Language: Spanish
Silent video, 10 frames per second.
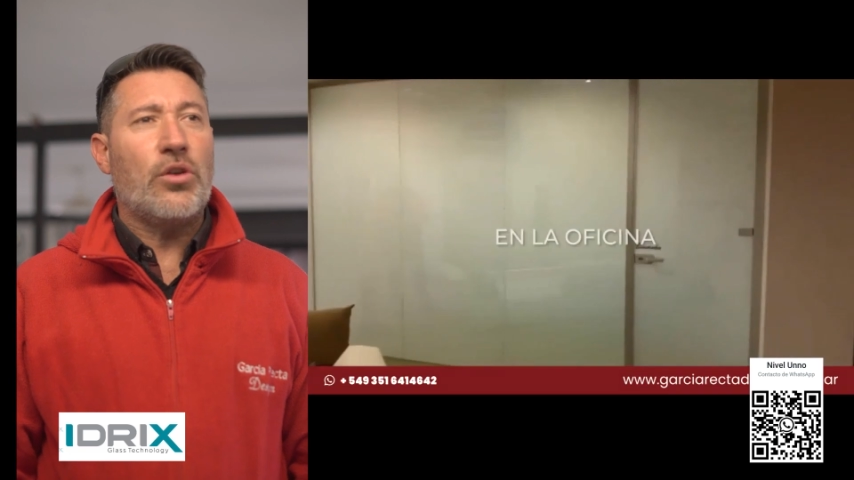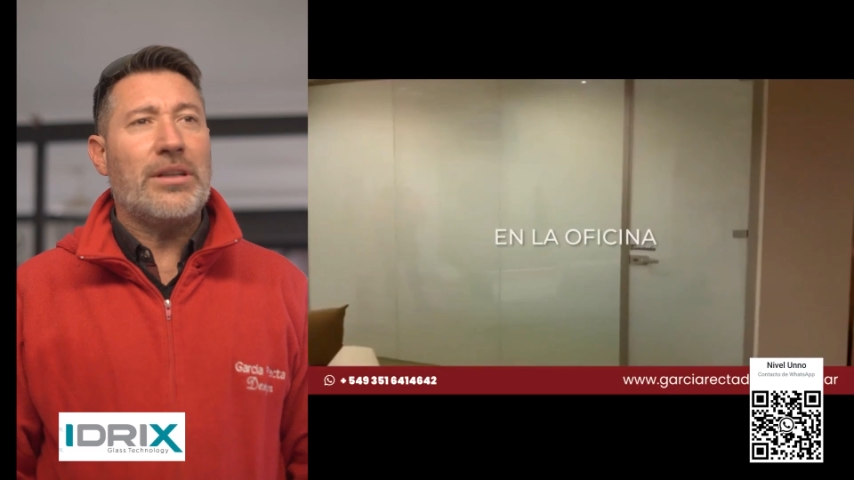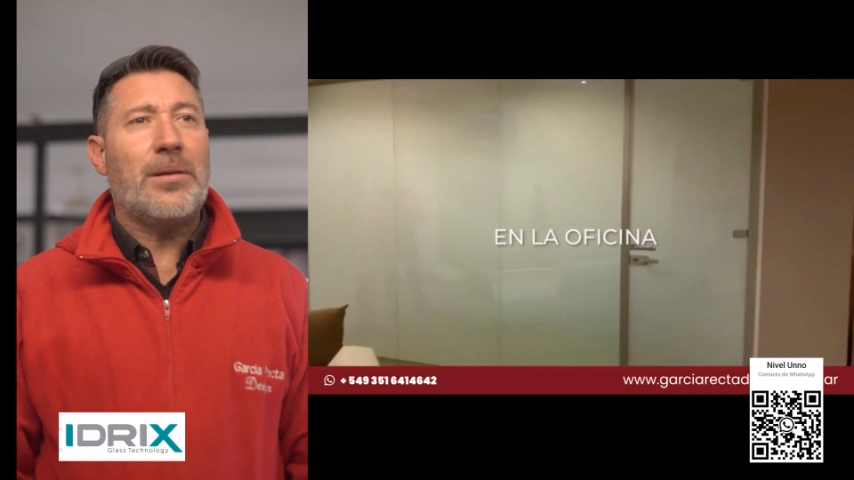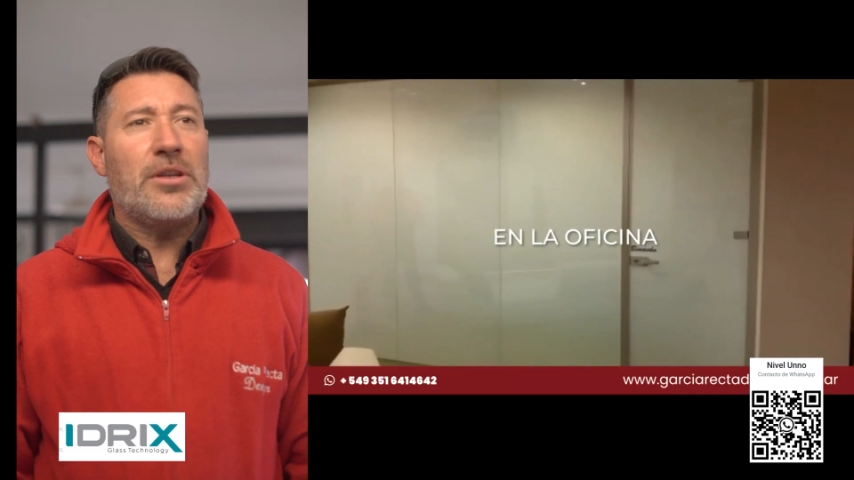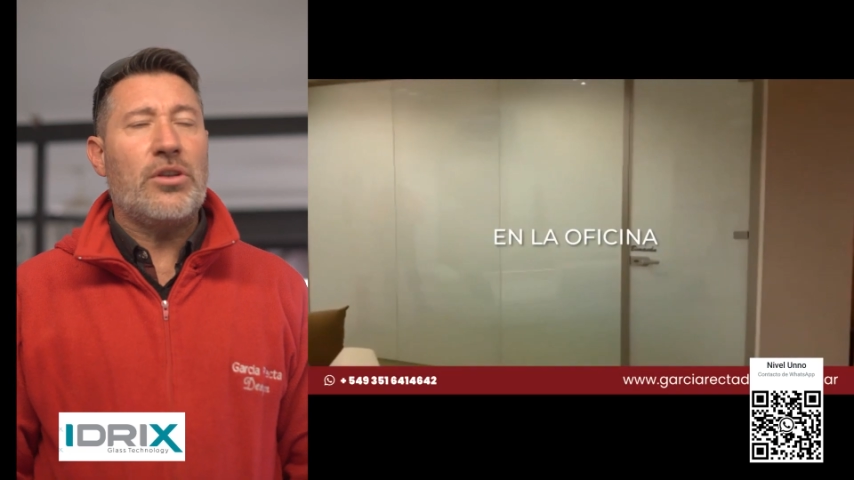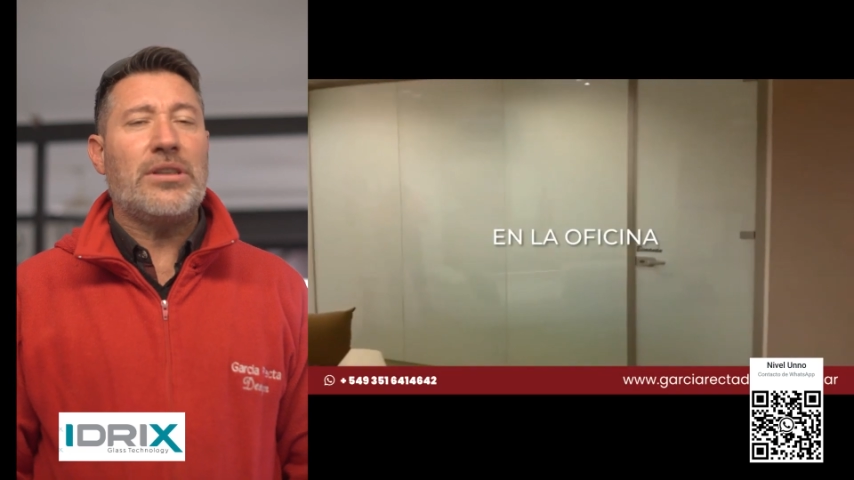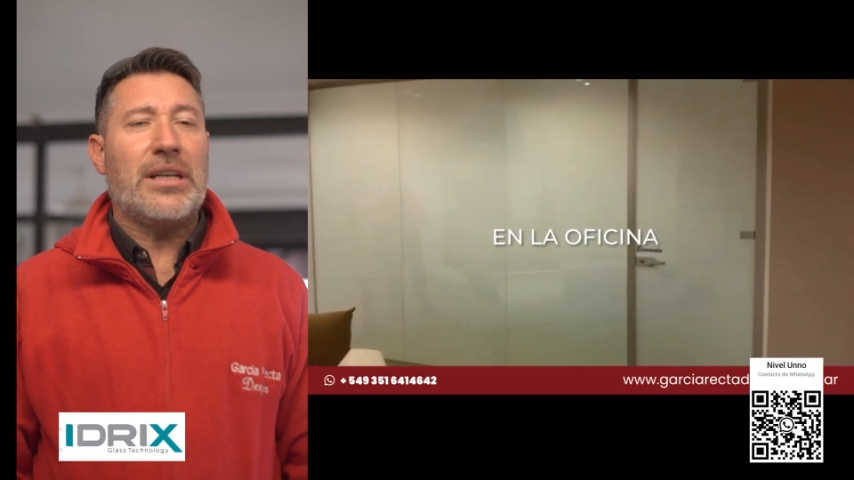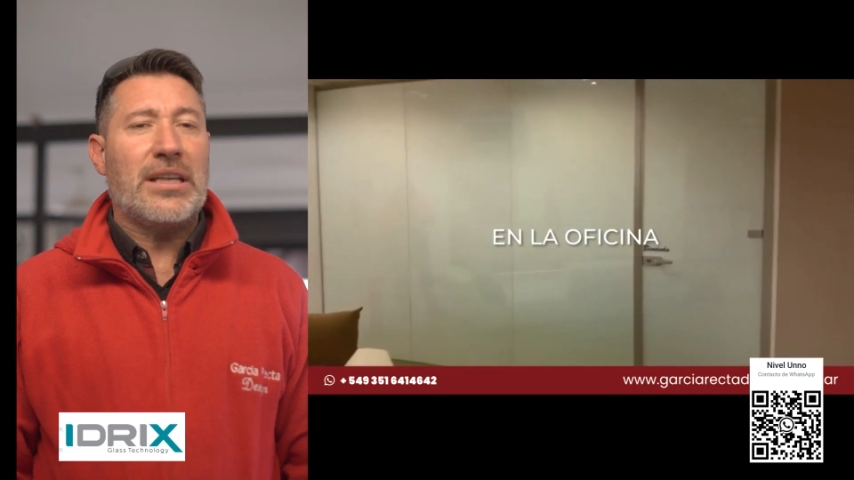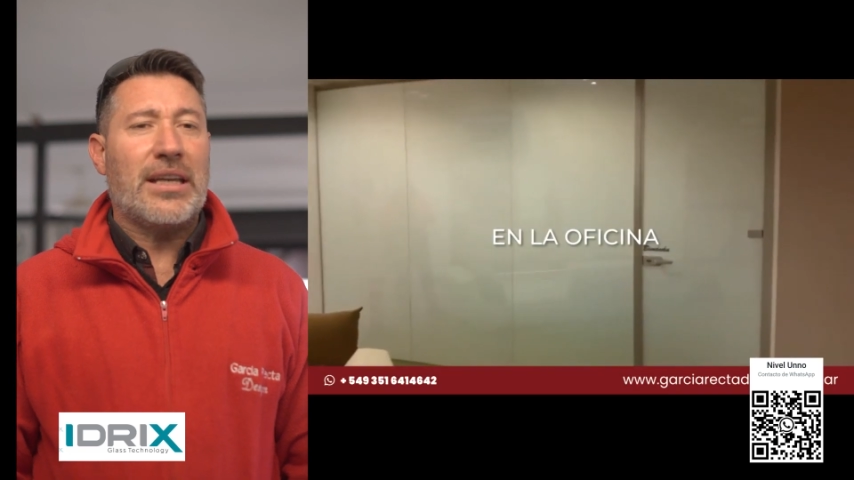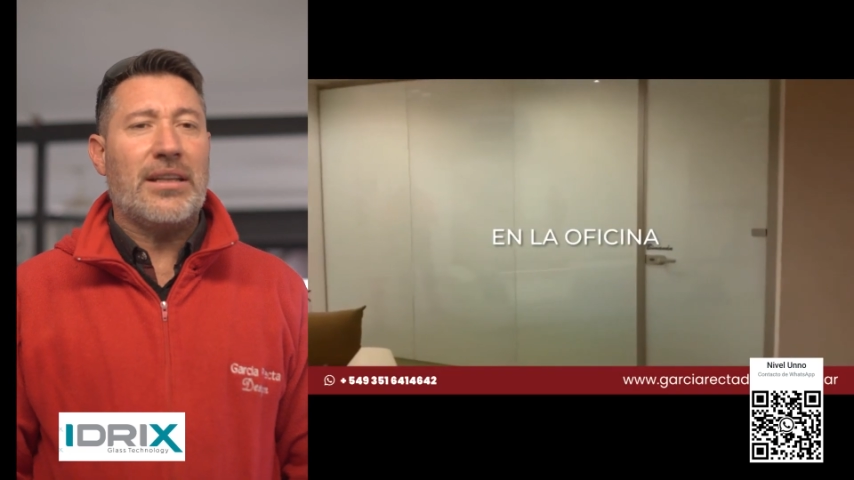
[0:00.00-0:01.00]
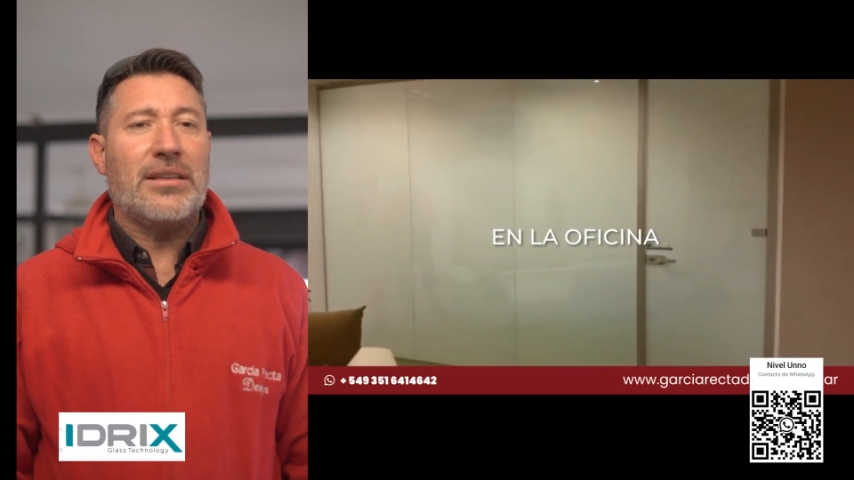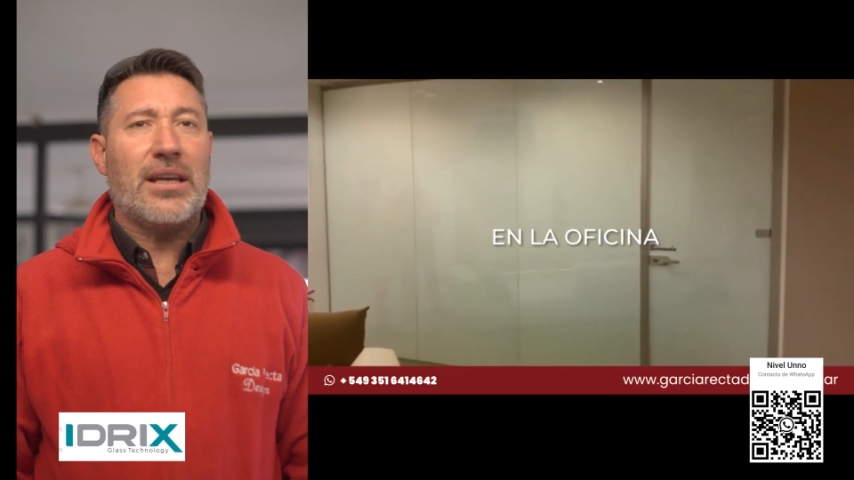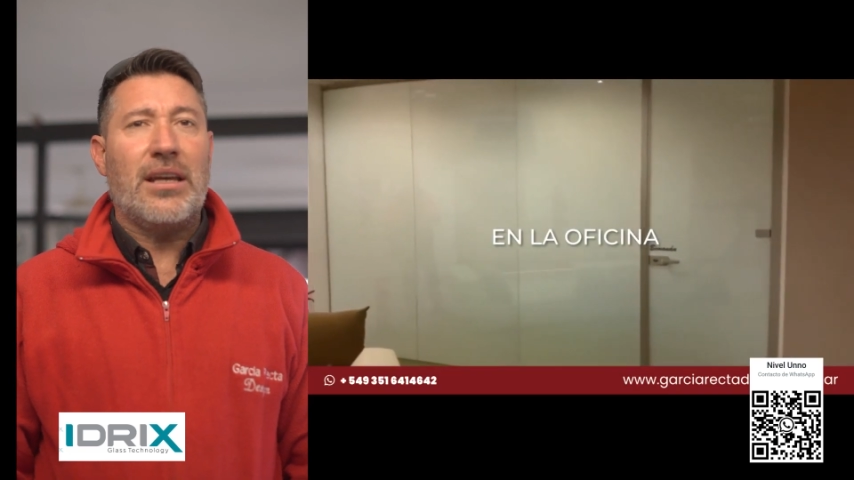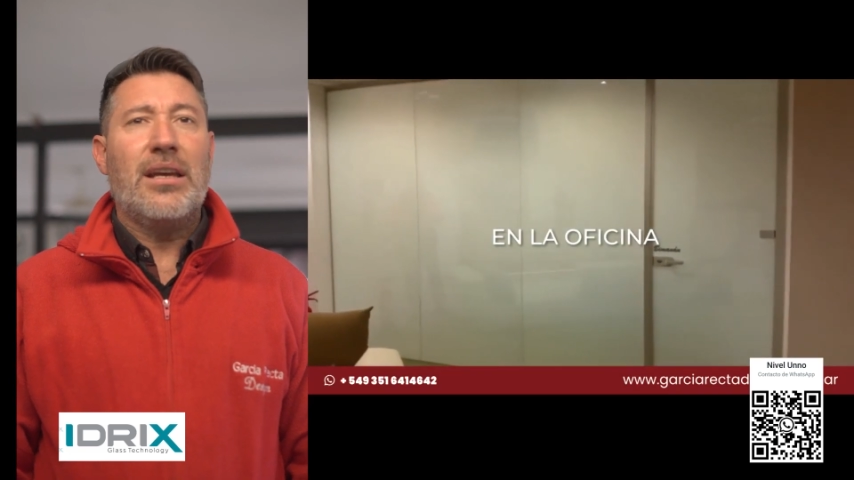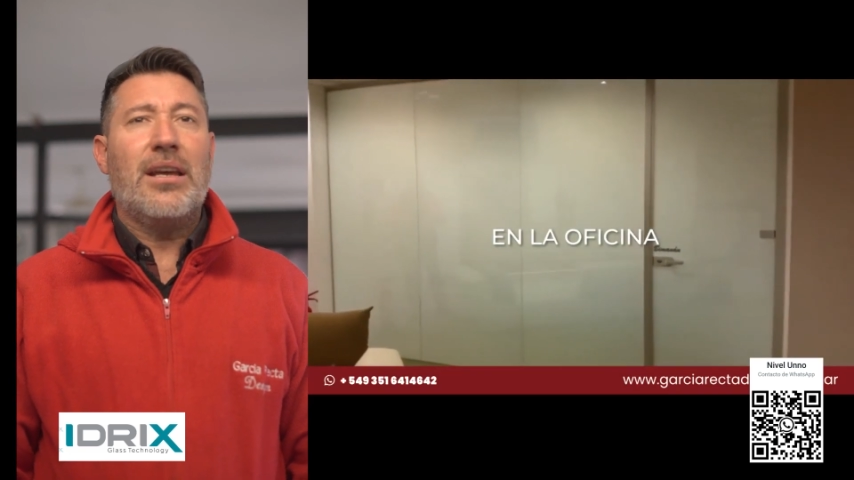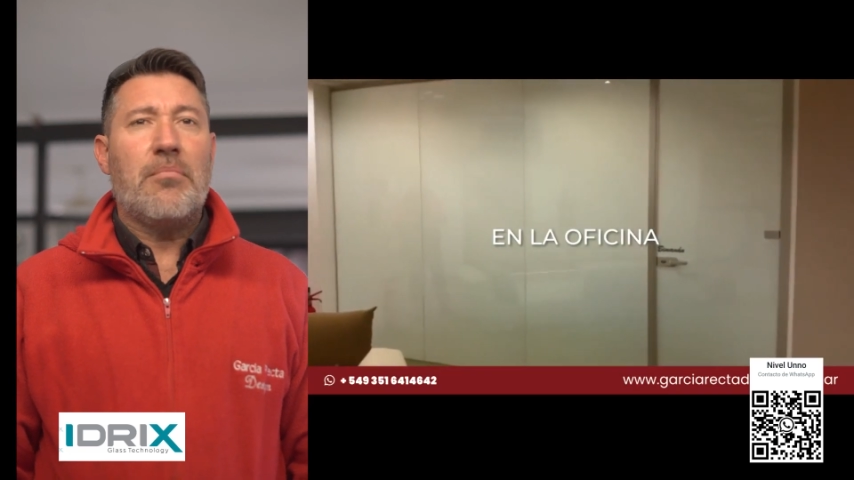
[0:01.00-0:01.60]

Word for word: donde el vidrio inteligente